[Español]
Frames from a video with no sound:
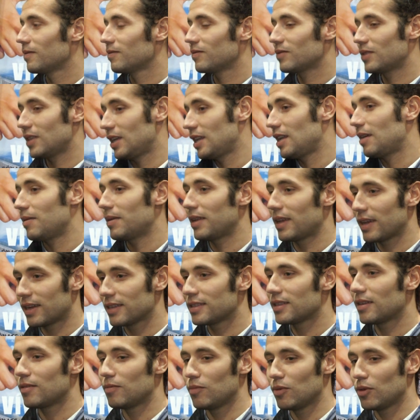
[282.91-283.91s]
Sí, la verdad es que
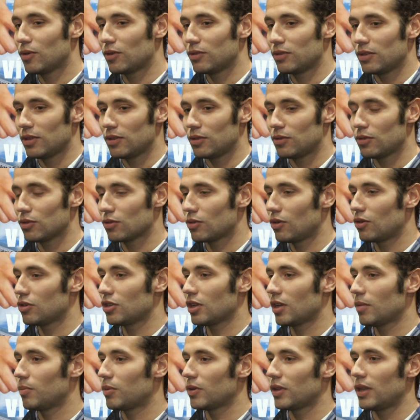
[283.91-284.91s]
estamos muy contentos con los
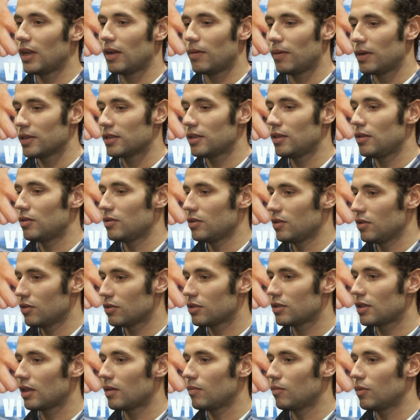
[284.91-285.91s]
equipos de la base, los niños
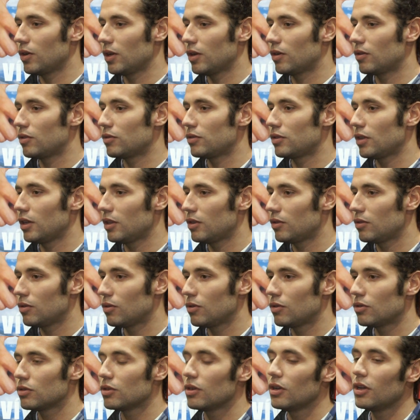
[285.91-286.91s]
están muy
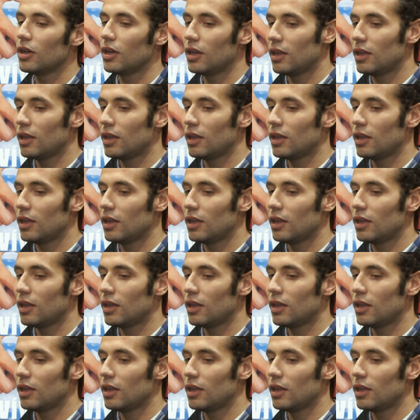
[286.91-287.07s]
contentos,